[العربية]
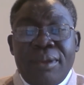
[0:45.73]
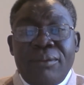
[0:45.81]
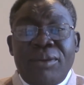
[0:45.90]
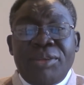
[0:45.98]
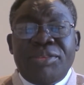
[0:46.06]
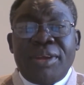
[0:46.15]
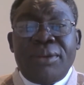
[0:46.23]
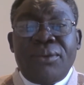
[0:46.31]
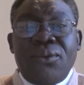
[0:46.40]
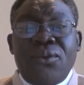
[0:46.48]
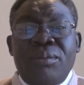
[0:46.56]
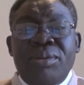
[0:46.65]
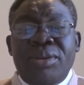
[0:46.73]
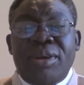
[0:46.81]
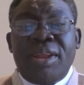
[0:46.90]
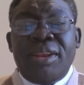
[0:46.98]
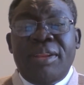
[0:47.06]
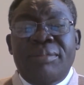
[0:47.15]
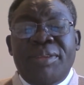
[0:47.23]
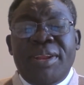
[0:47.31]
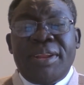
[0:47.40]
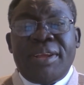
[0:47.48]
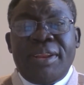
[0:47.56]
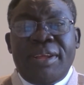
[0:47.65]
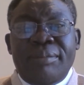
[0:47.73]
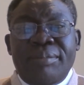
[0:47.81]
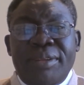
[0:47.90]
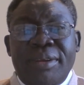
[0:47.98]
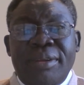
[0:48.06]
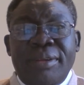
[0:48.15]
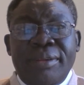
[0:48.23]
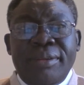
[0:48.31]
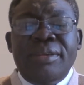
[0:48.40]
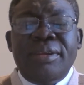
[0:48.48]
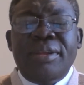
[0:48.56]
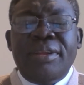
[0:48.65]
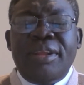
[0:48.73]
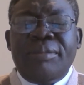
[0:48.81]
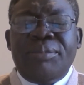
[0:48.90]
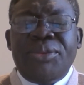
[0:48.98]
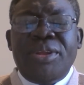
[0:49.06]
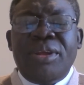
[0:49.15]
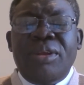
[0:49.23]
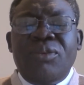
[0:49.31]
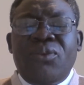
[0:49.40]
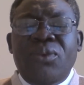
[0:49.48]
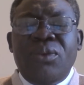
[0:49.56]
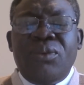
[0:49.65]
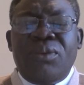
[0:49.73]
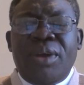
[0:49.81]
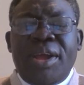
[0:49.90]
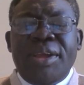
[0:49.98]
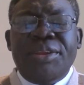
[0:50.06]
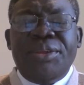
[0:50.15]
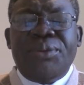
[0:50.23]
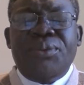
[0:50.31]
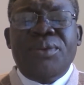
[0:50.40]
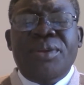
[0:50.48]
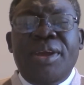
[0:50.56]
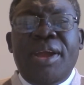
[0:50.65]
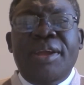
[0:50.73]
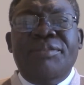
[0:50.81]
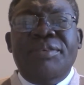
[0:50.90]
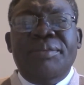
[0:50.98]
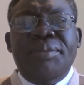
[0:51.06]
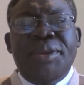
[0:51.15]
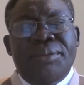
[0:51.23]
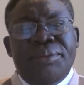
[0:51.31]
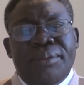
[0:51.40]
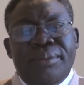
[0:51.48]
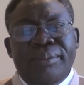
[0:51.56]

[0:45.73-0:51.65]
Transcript: وعشان حكومة تقلل من الكلام ده لابد لكل واحد يكون قاعد في بيته